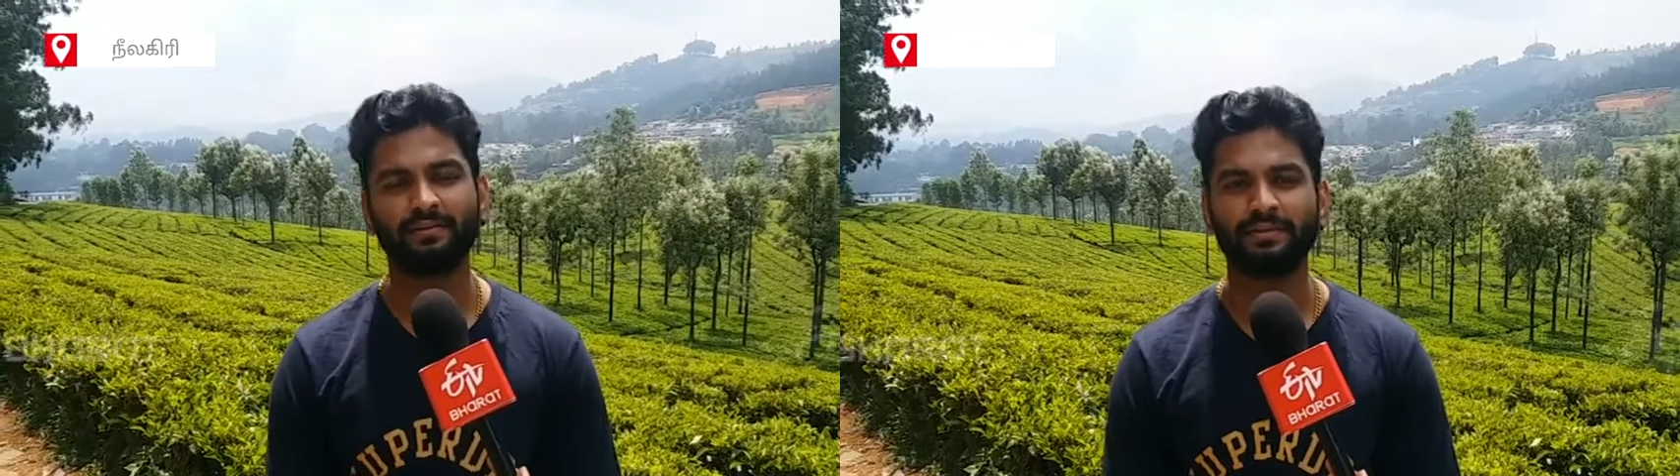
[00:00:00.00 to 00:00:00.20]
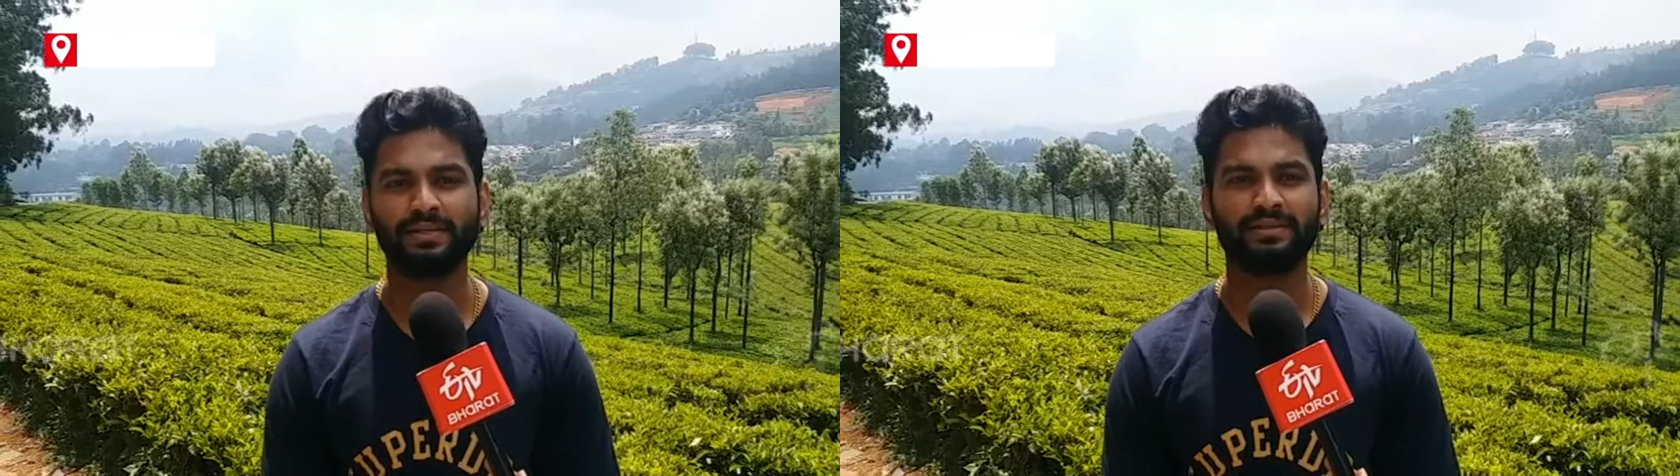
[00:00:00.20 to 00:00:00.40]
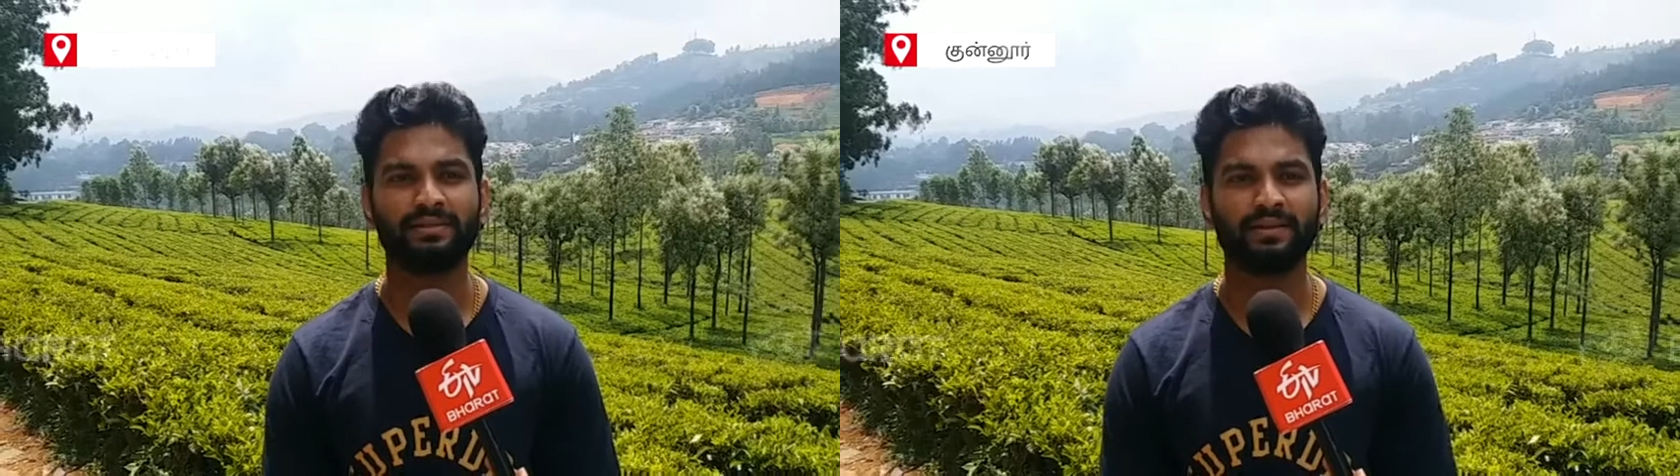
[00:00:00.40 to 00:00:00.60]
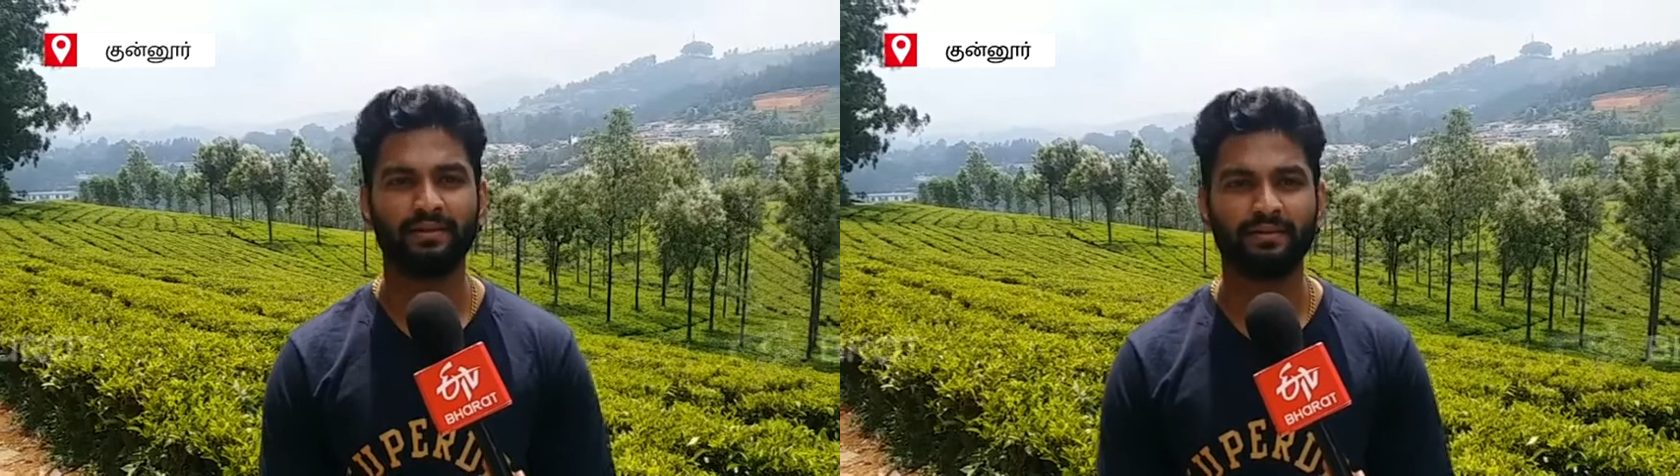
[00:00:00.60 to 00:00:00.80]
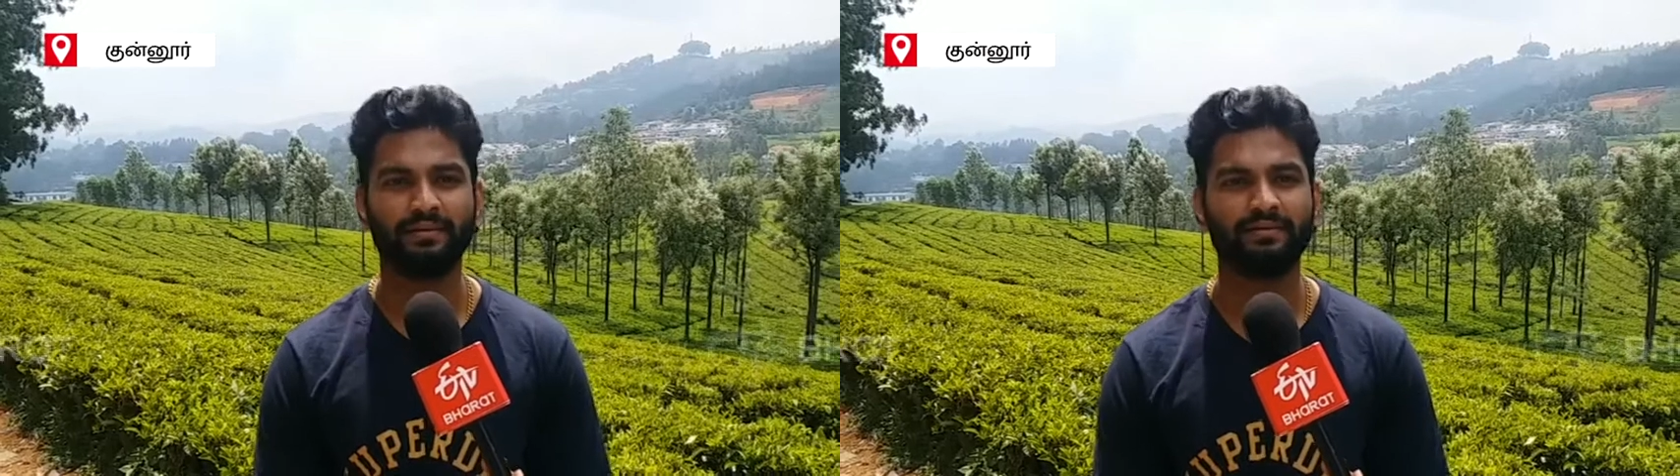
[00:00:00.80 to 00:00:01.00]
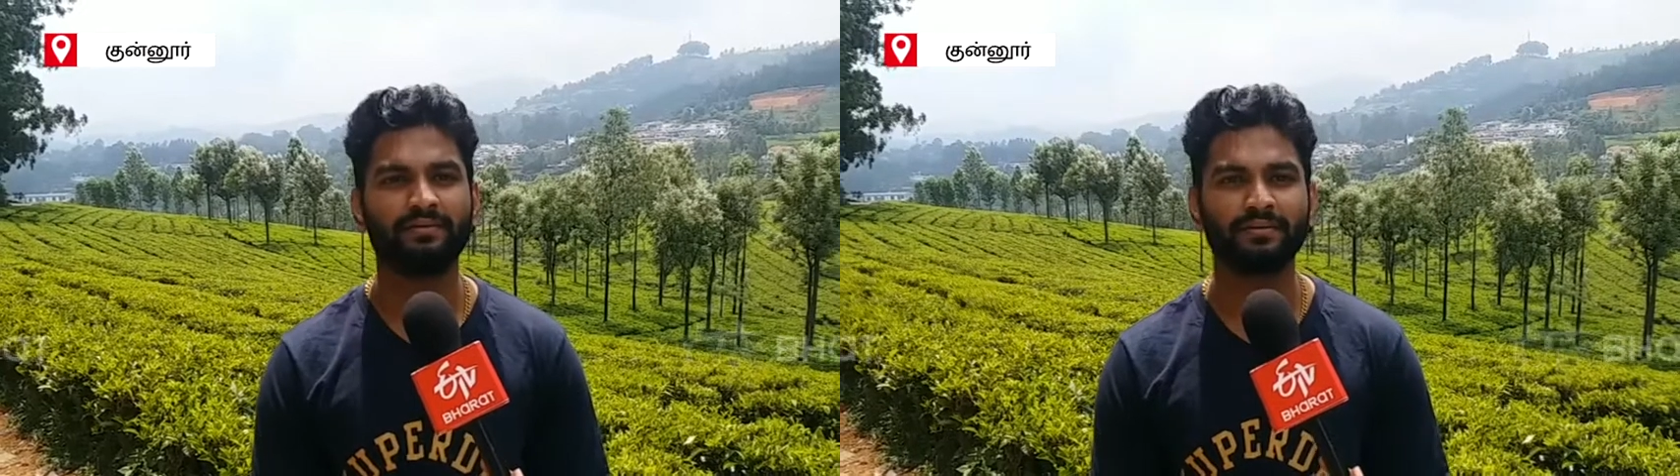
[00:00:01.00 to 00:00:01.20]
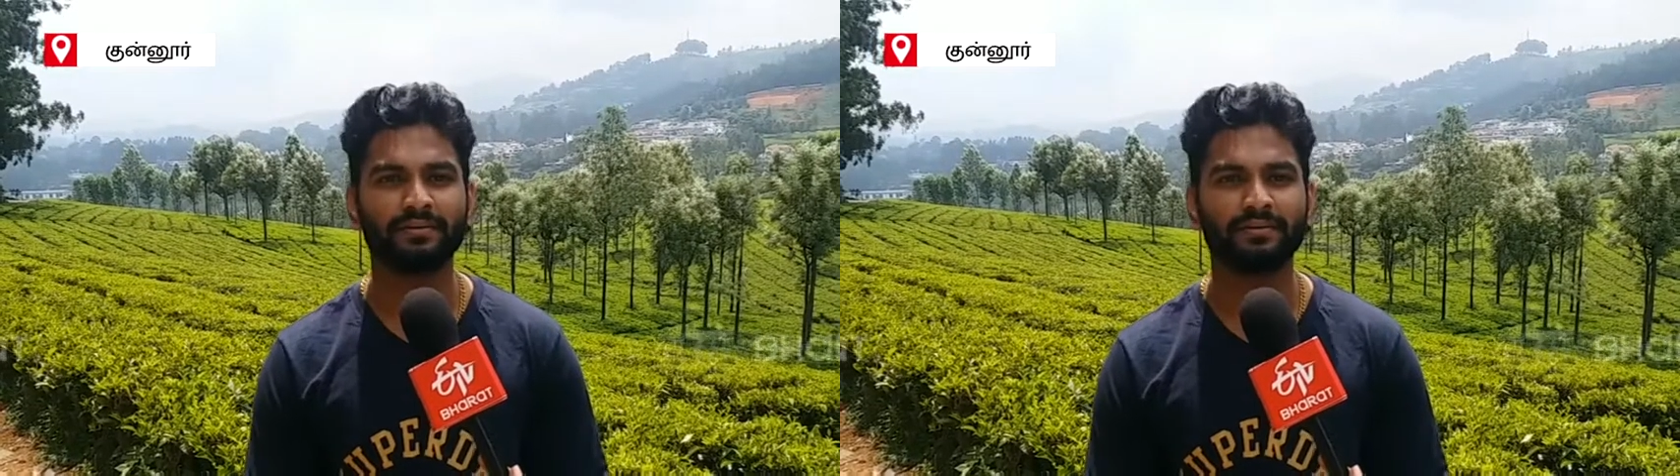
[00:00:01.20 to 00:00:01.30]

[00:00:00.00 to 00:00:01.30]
ரொம்ப ஜாஸ்தியாக இருக்குது அதாவது